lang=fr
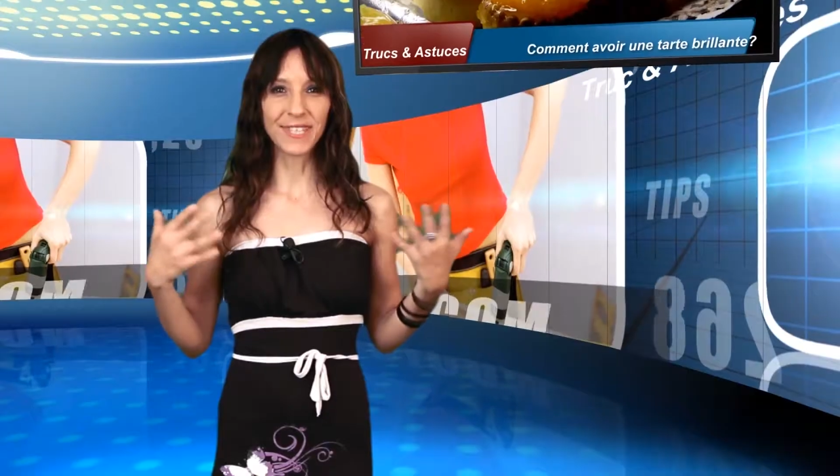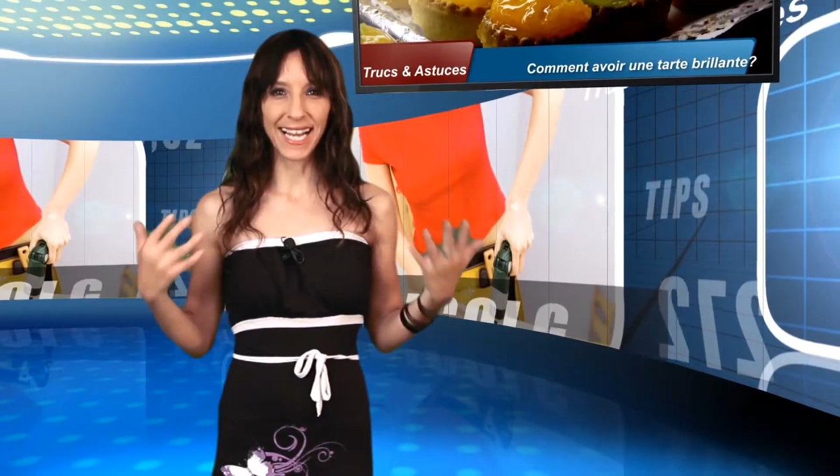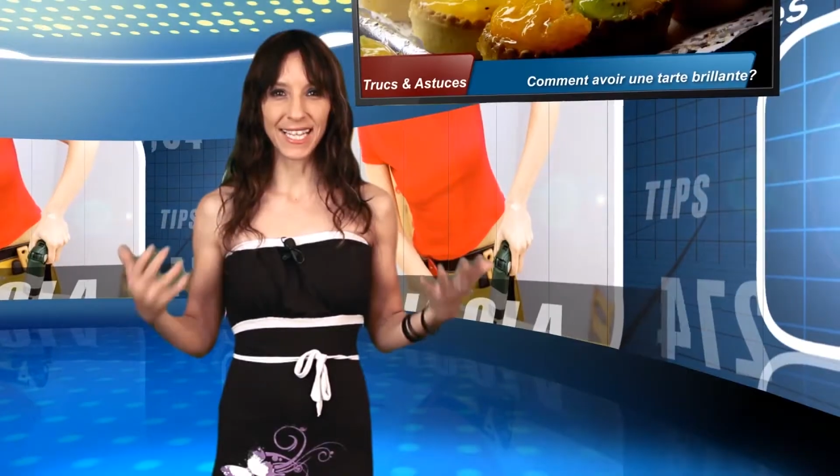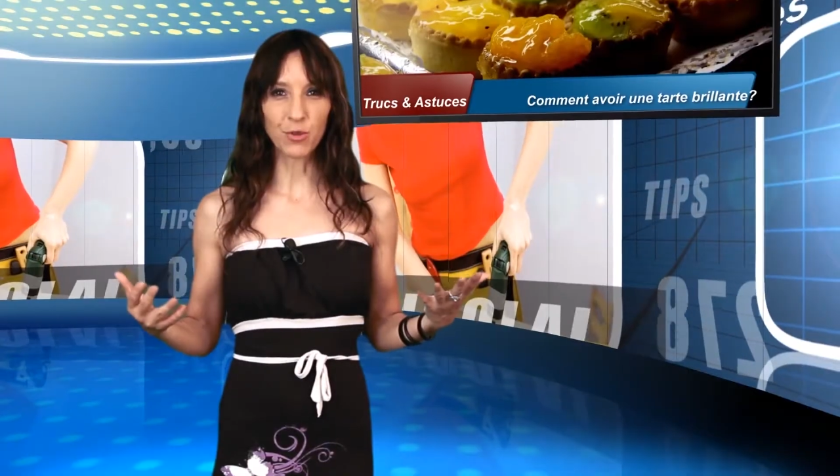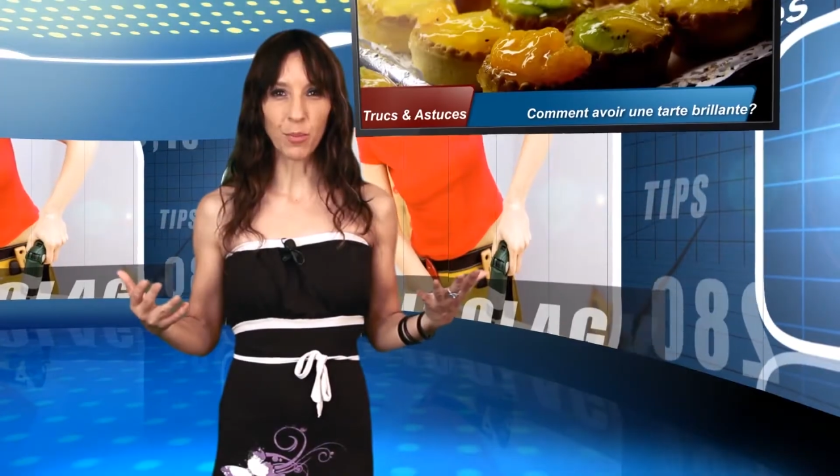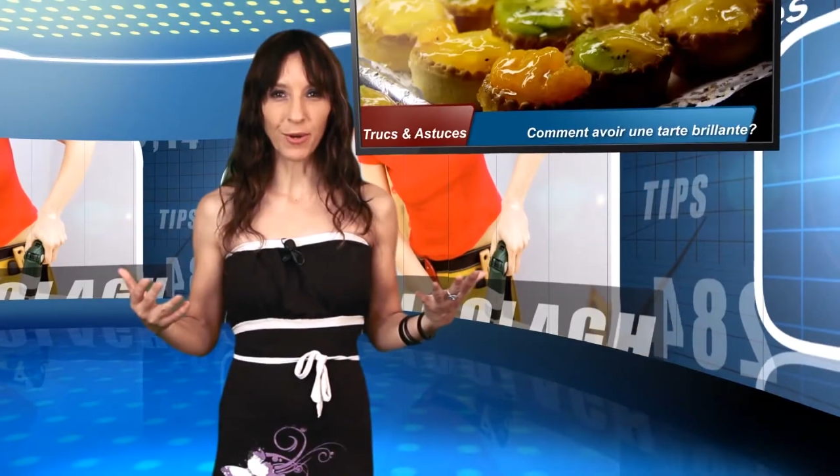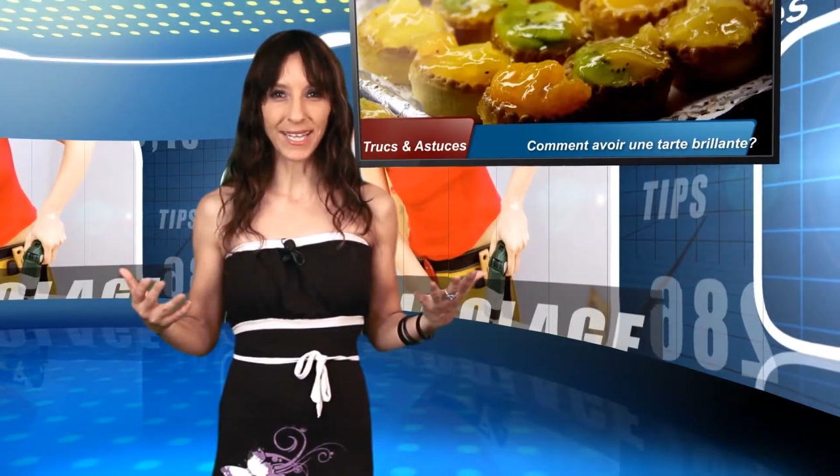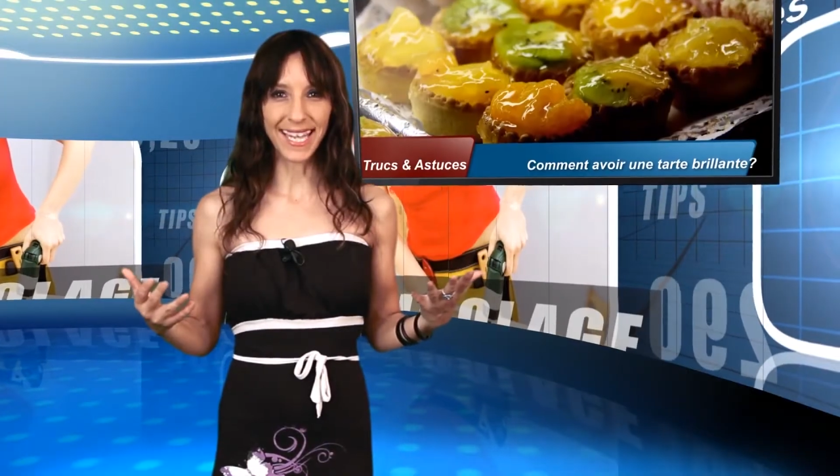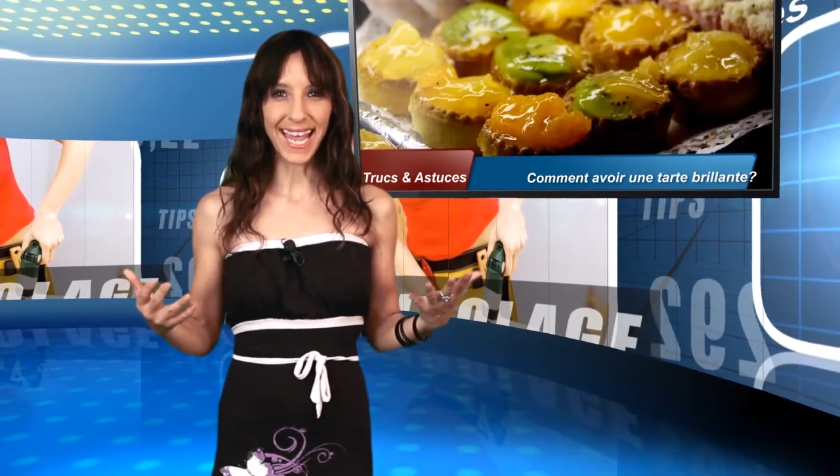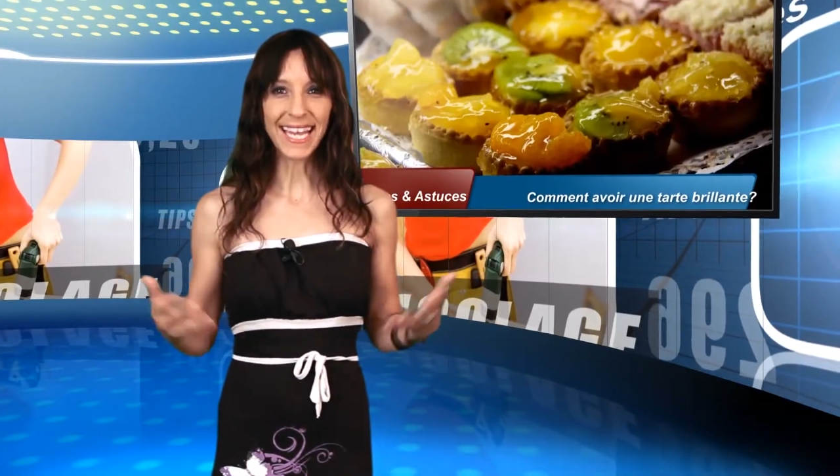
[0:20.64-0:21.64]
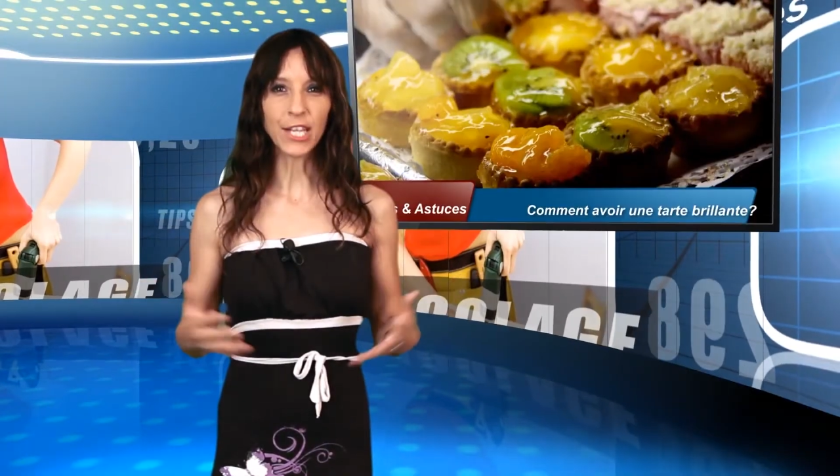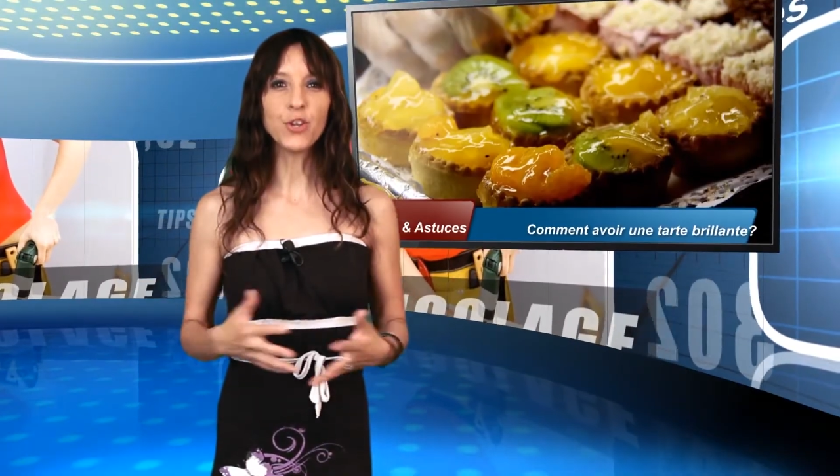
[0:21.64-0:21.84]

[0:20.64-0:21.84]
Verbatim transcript: une des raisons pour lesquelles